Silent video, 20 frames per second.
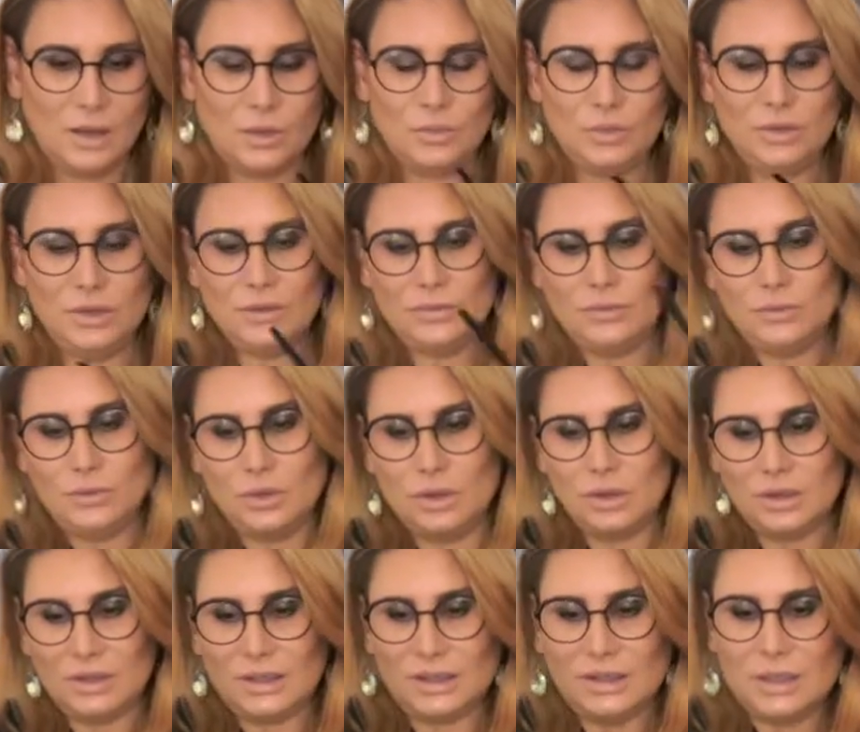у
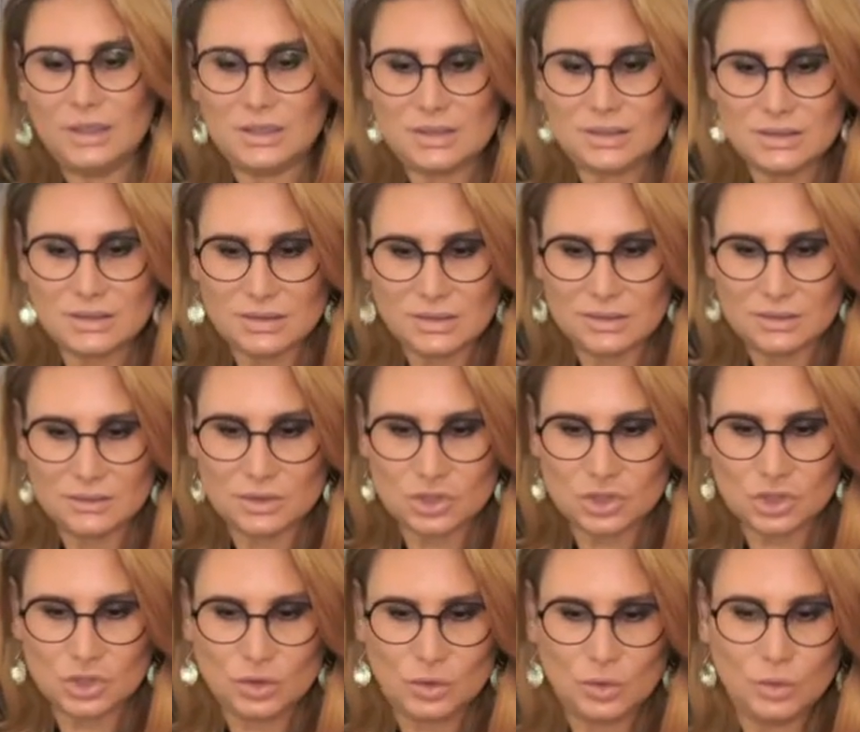него есть
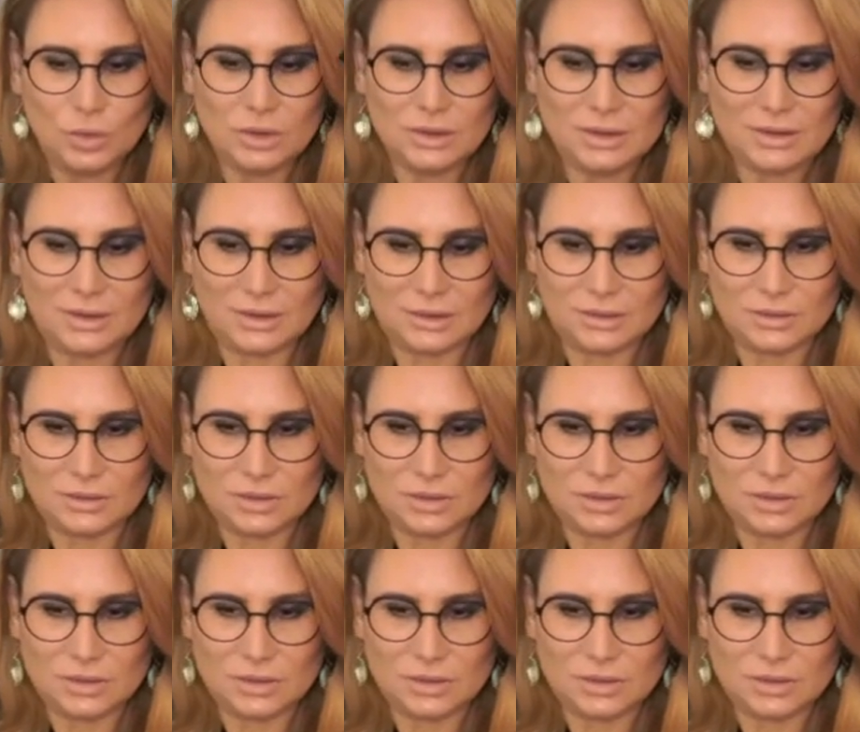что-то,